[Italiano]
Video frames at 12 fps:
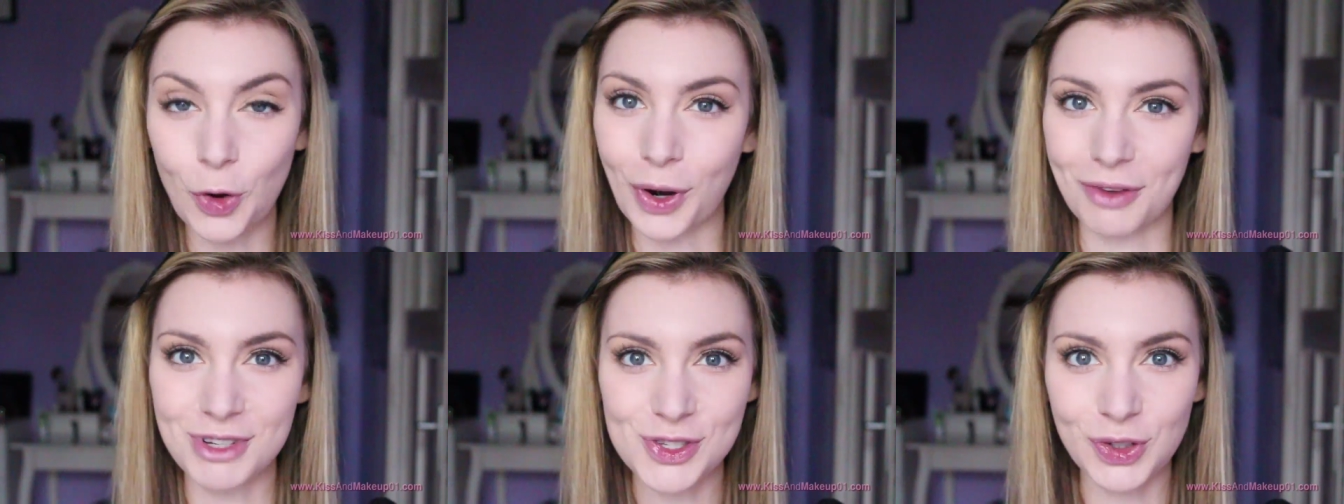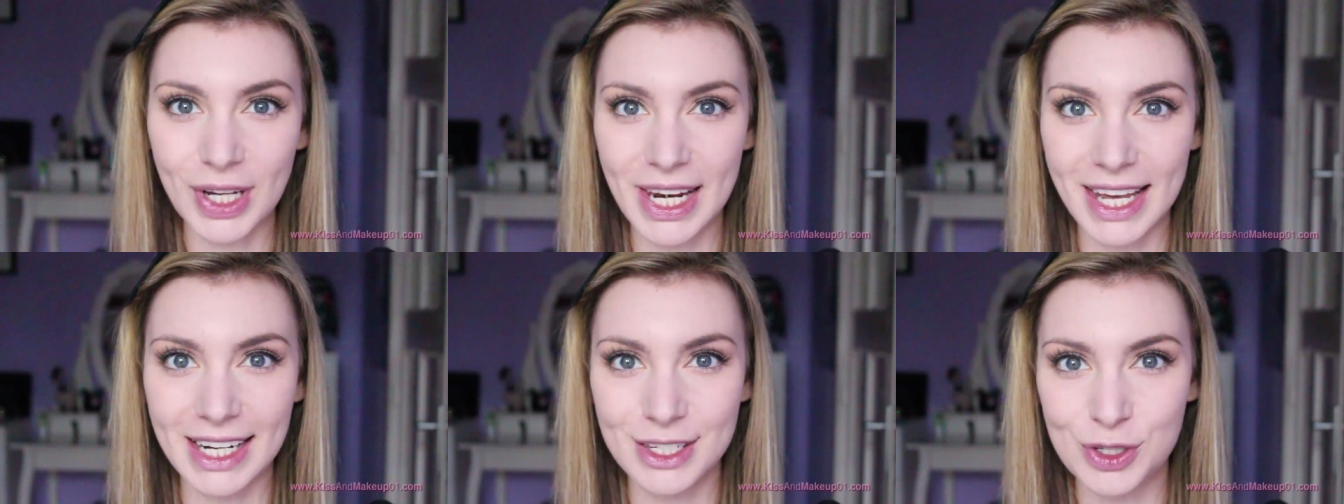Ora, visto che
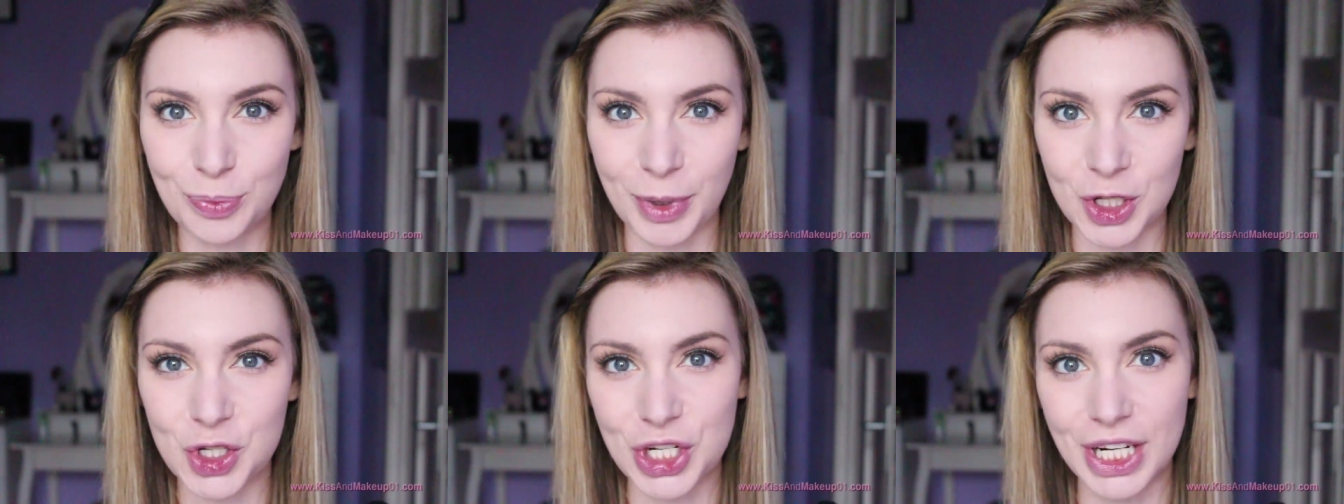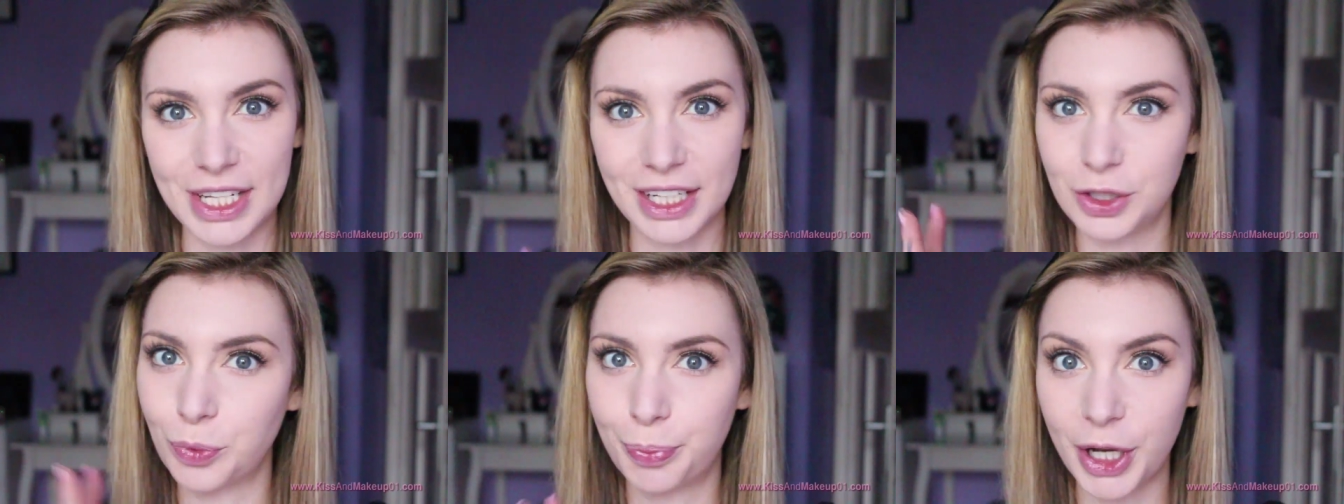lei ha le
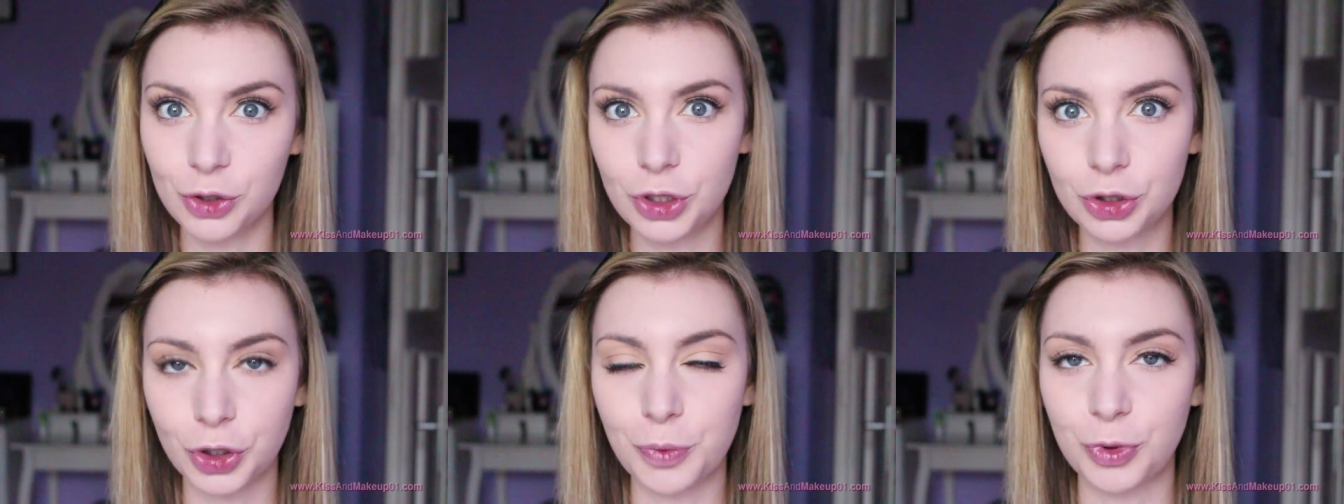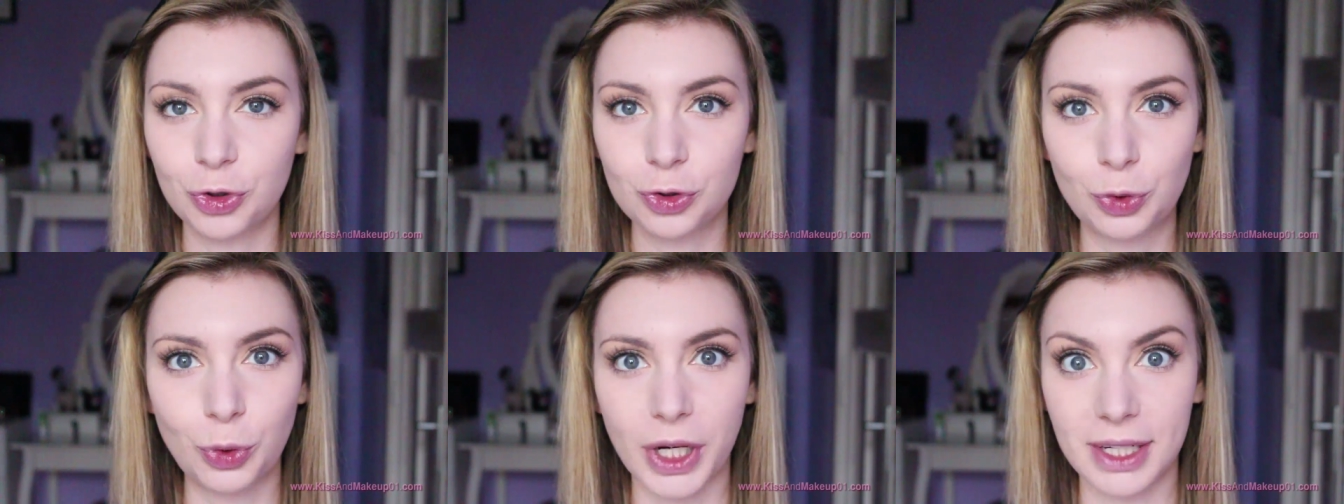sopracciglia di un paio di toni più
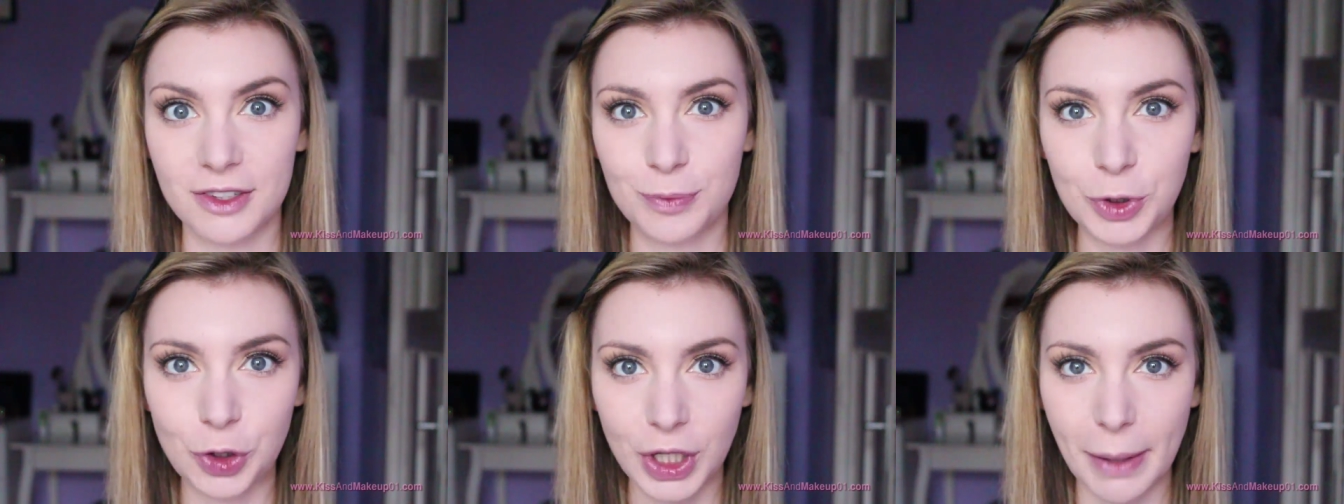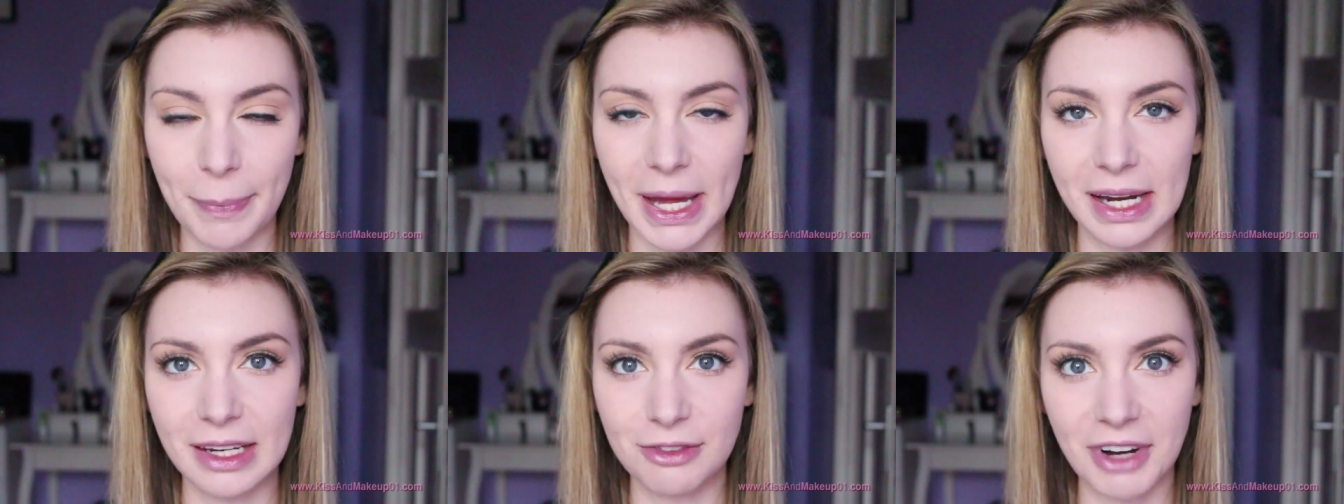scure rispetto ai
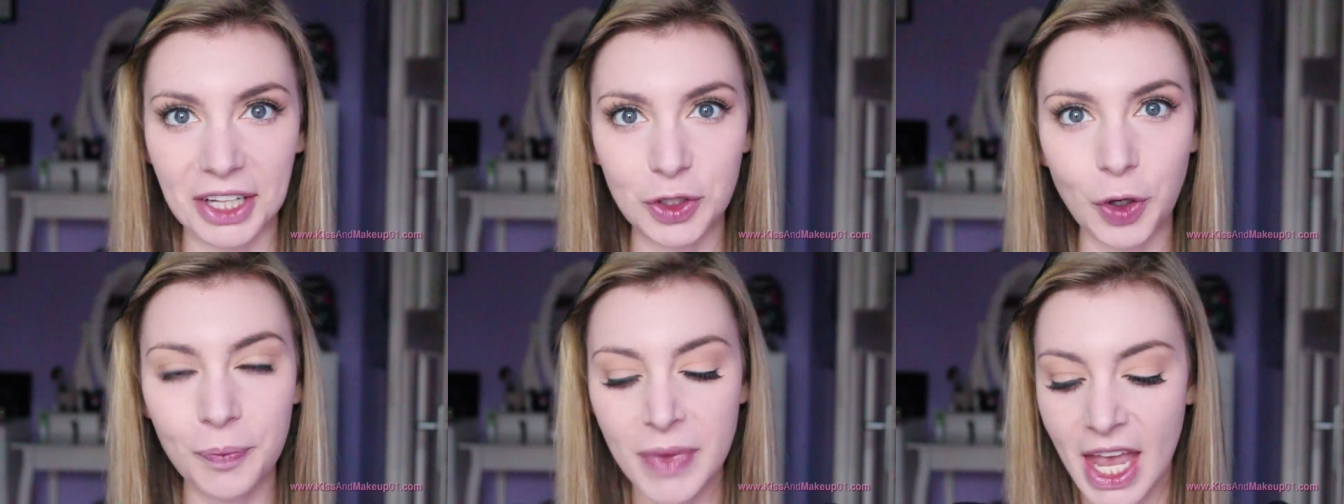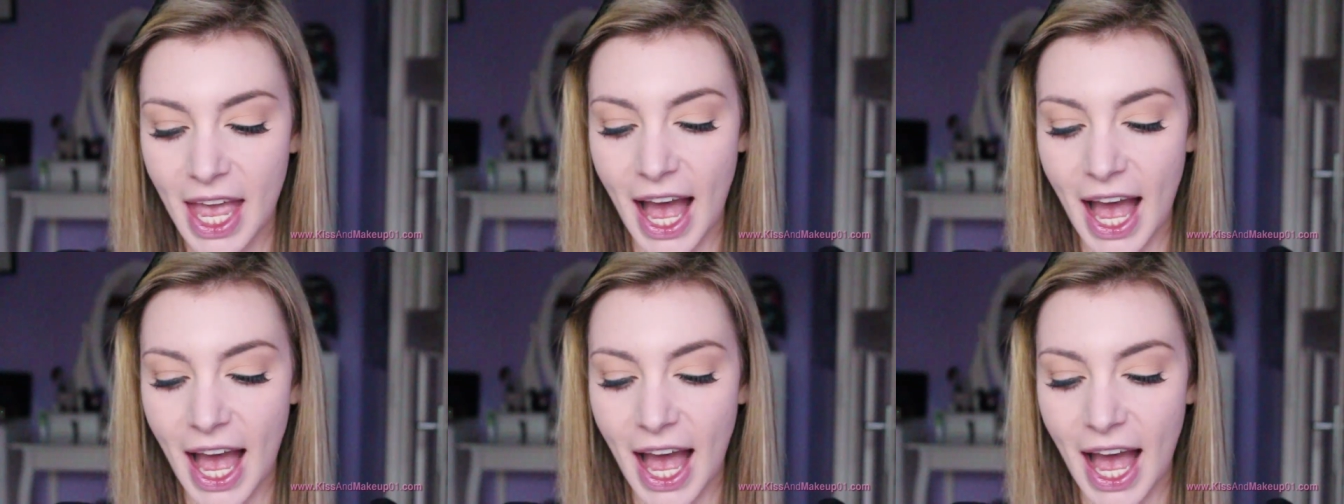capelli, vado